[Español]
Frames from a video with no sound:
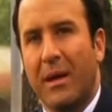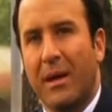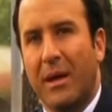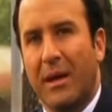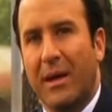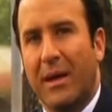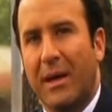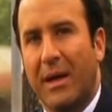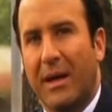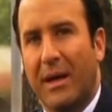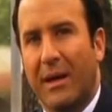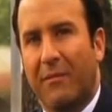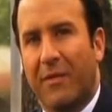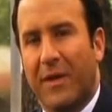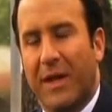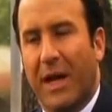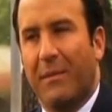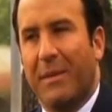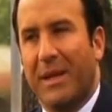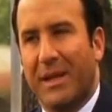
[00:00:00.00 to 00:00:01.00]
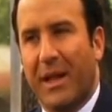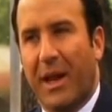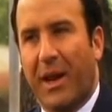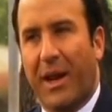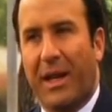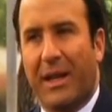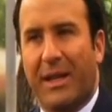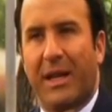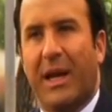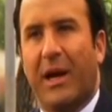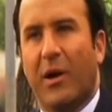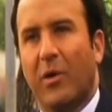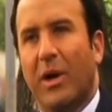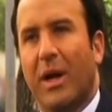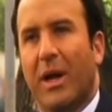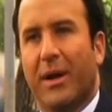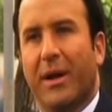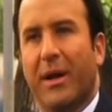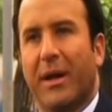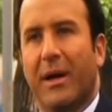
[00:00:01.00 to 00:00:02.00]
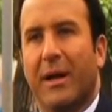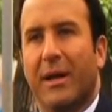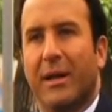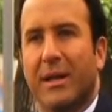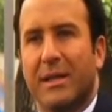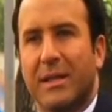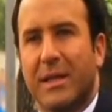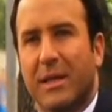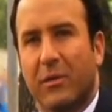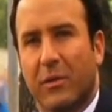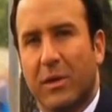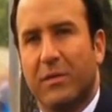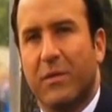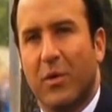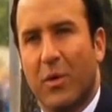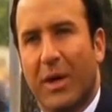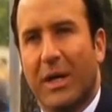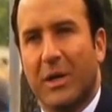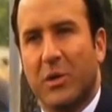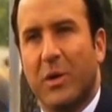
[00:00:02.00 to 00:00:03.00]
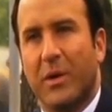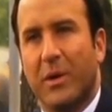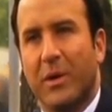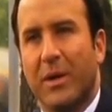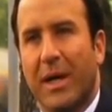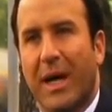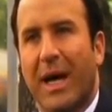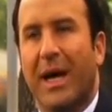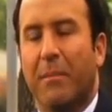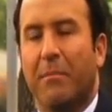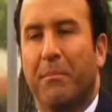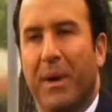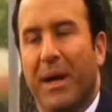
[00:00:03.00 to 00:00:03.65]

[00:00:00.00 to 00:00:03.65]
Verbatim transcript: y finalmente retiraron la reja de allí, entonces fue un caso ejemplar. Qué